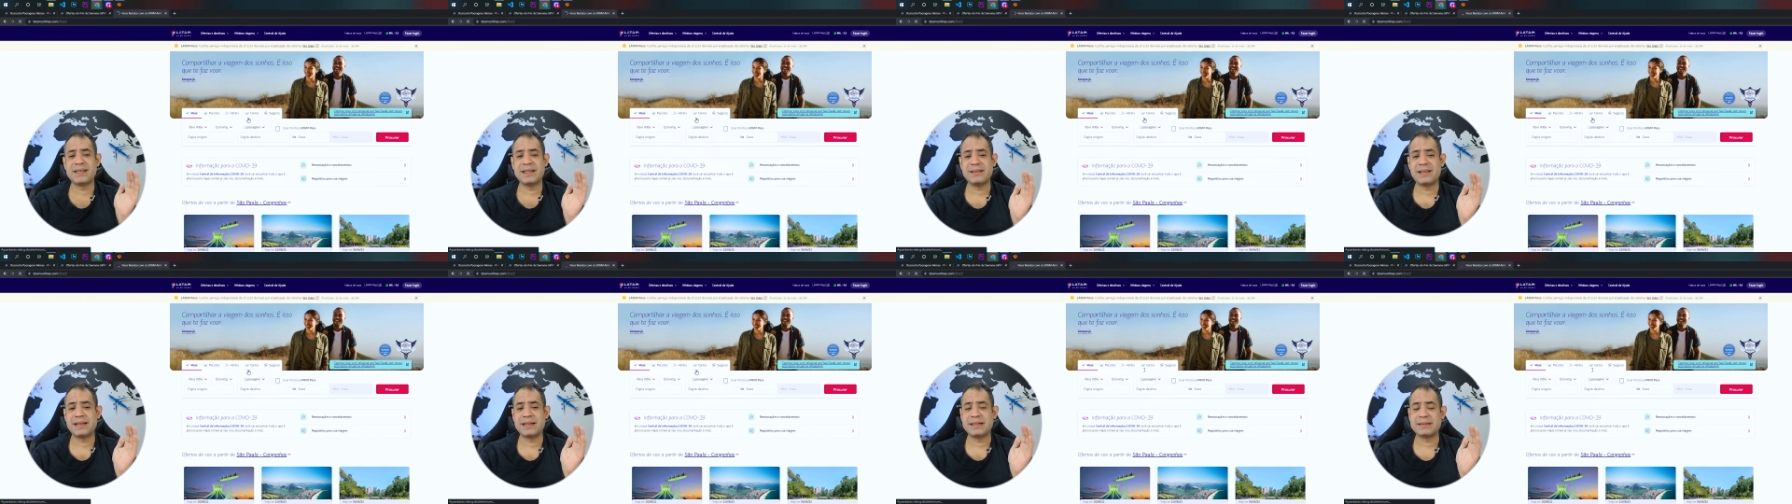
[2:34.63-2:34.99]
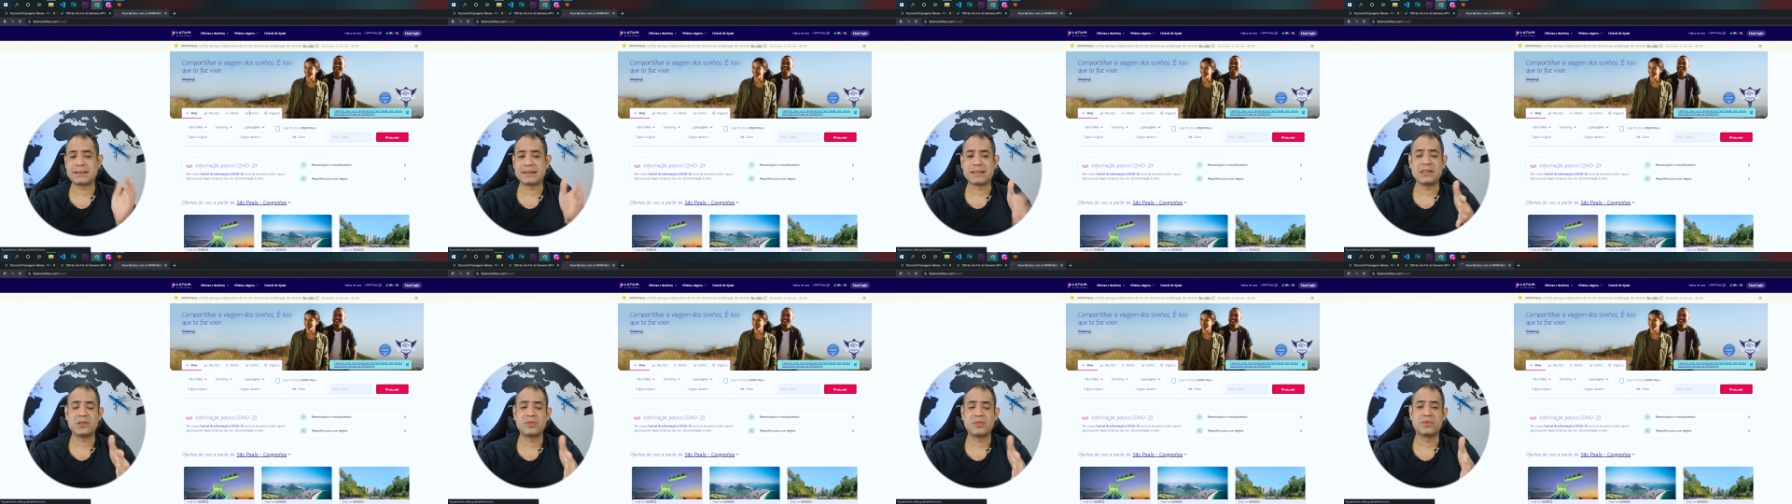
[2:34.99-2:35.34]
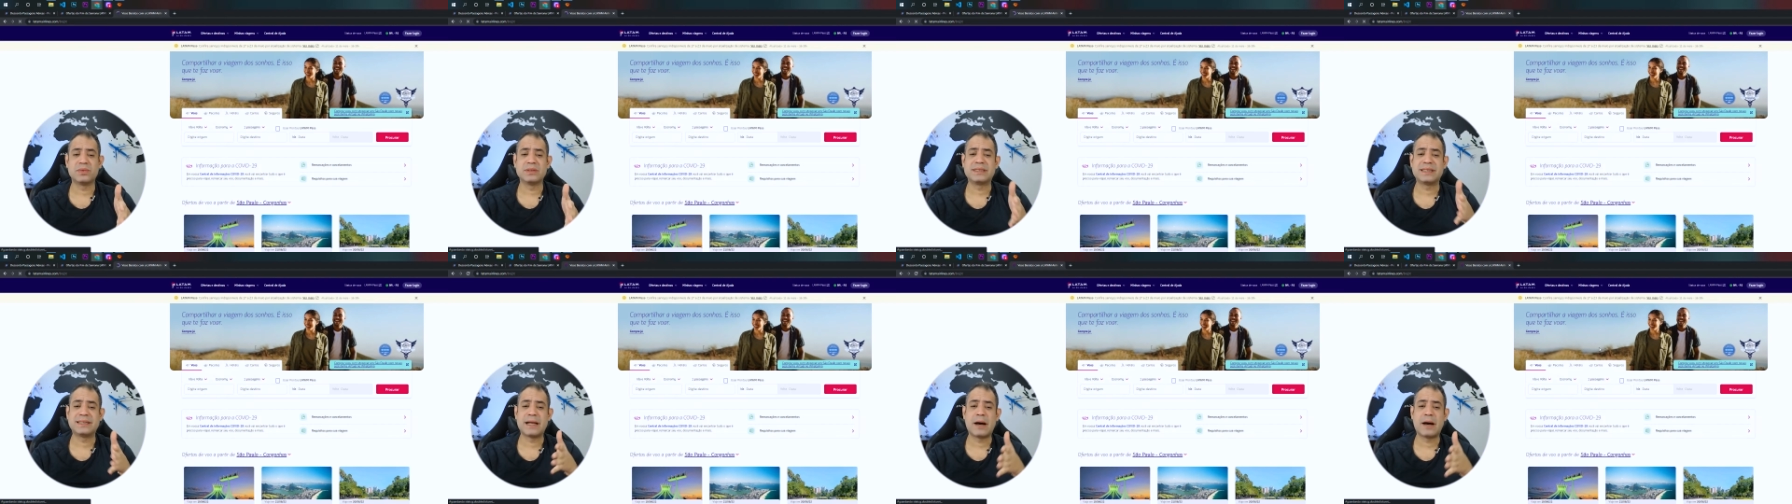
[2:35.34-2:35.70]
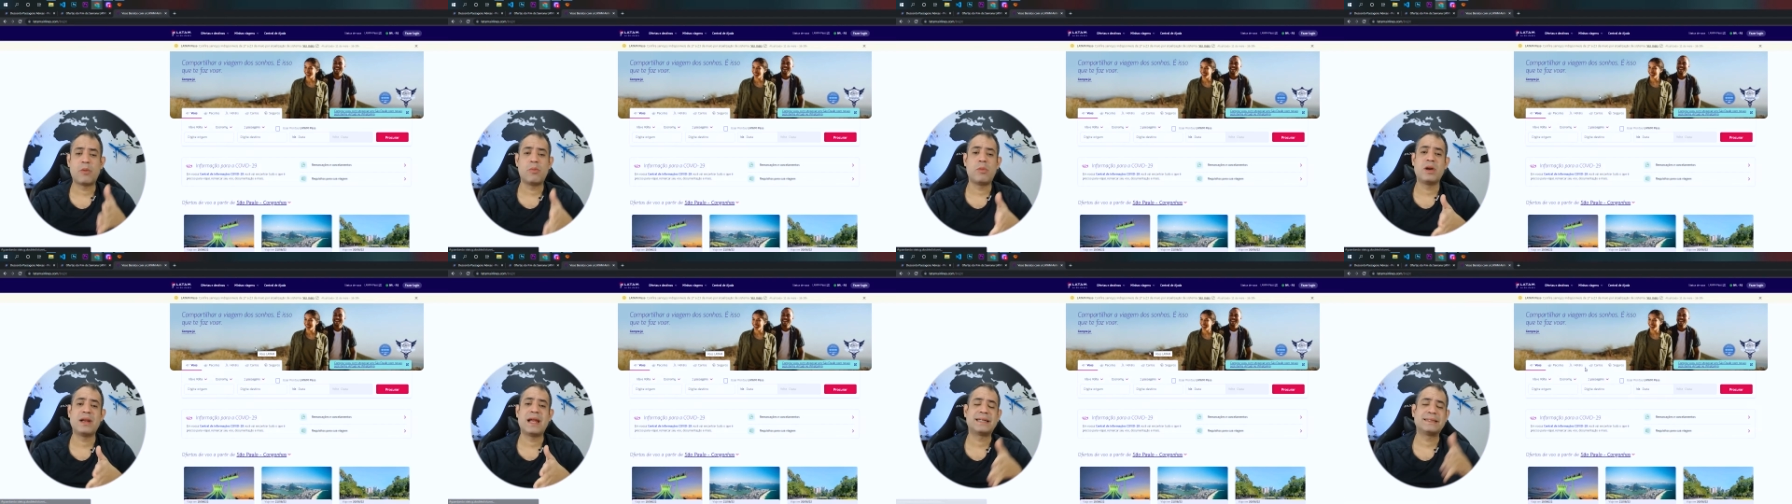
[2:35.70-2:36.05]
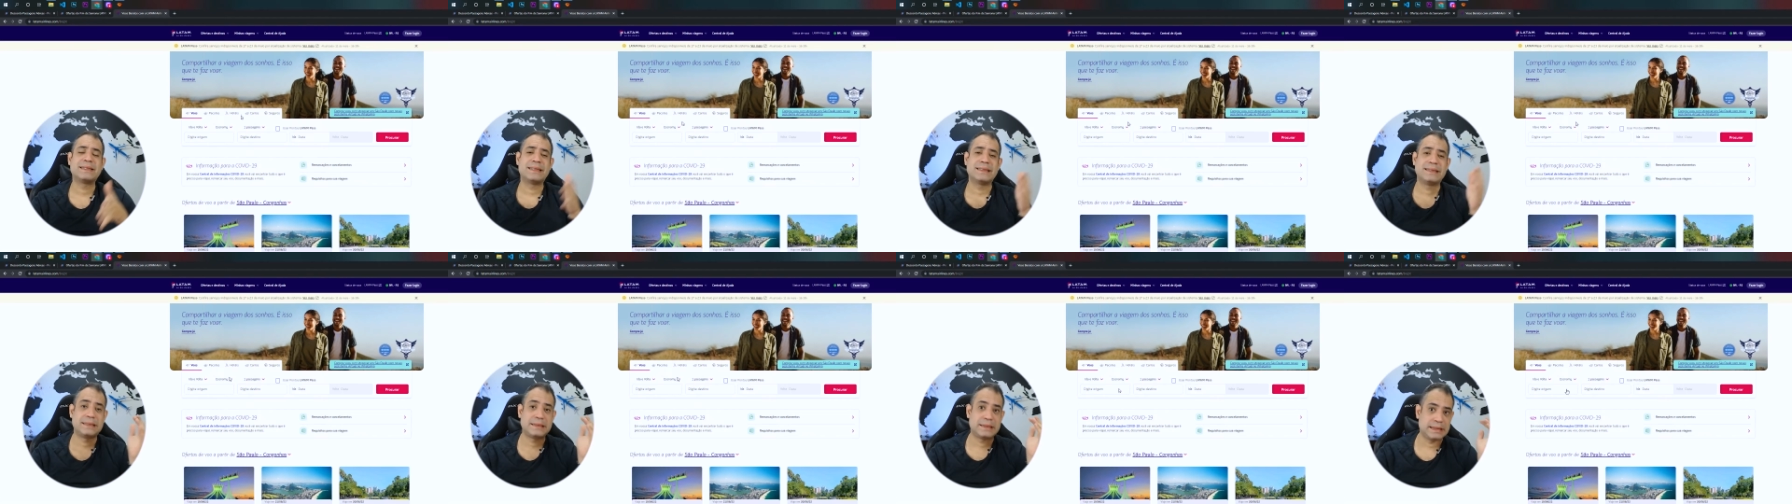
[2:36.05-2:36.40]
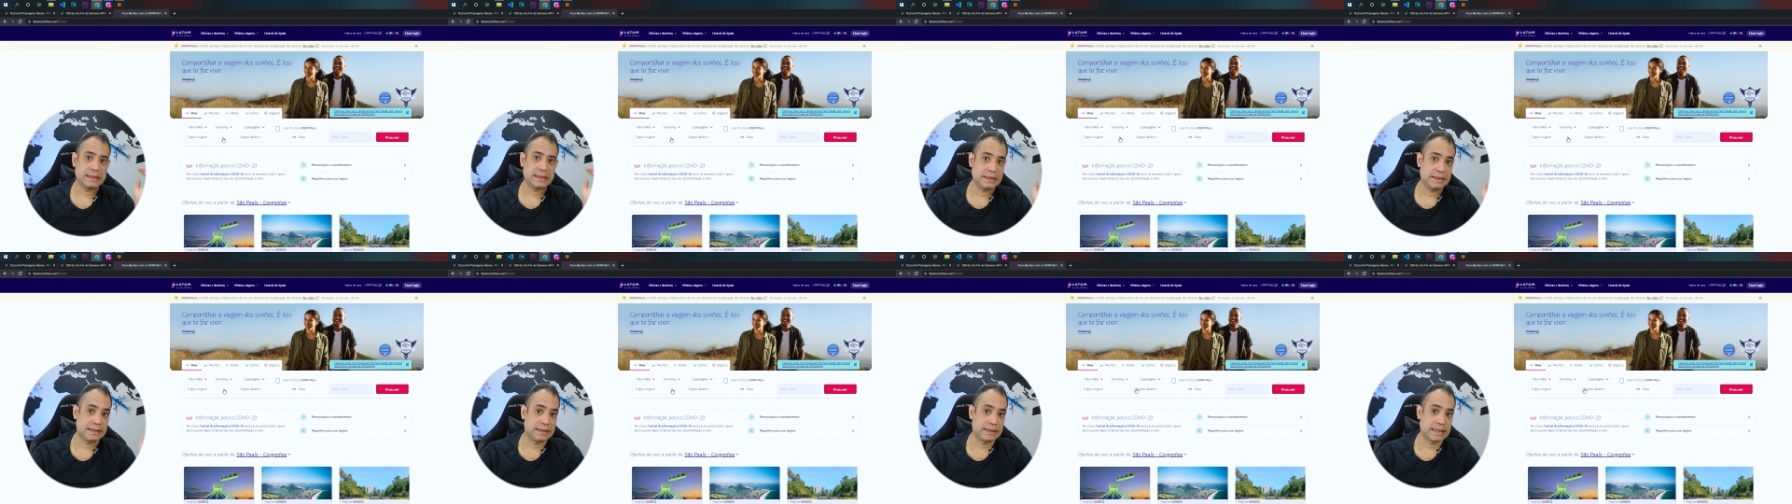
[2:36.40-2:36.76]
é interessante você dar uma olhada
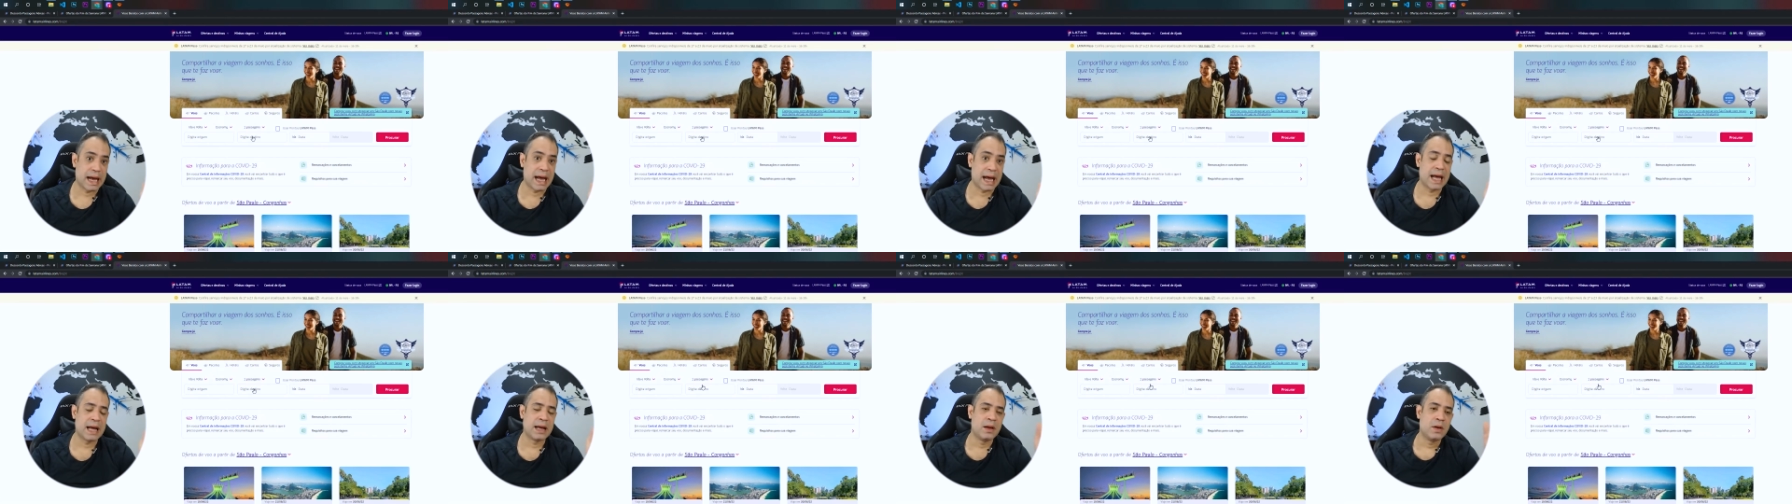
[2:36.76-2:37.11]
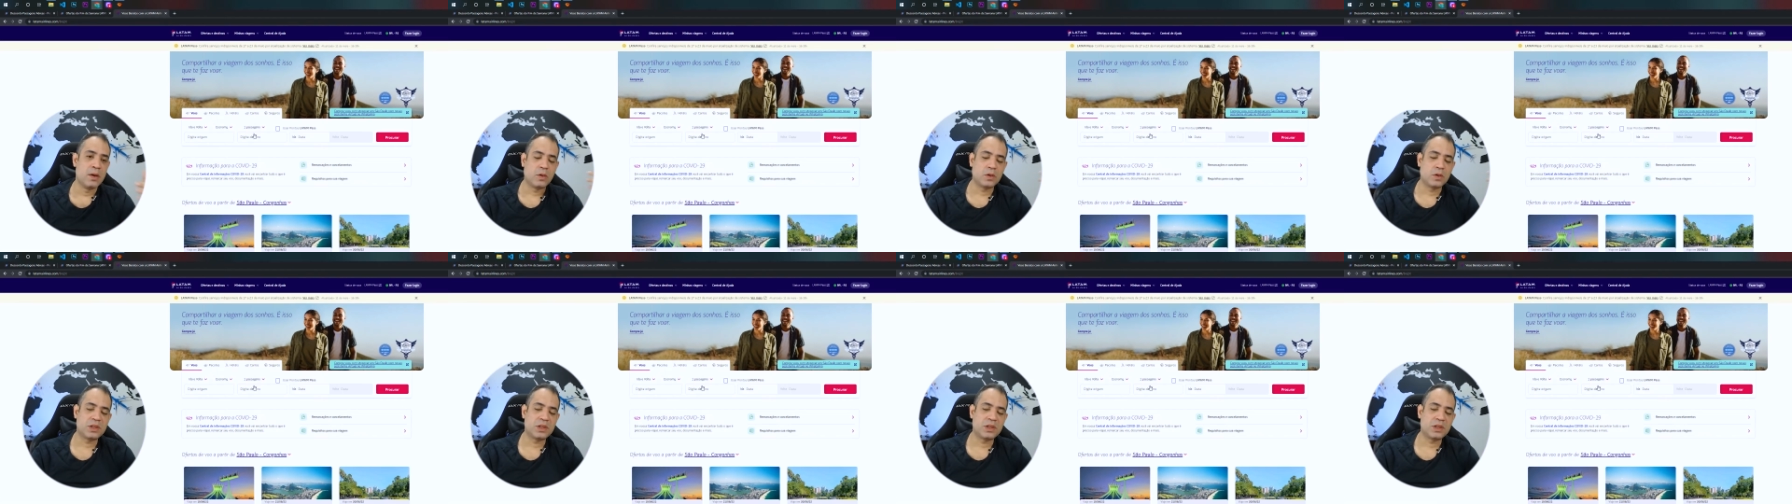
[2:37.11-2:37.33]
sim, tá?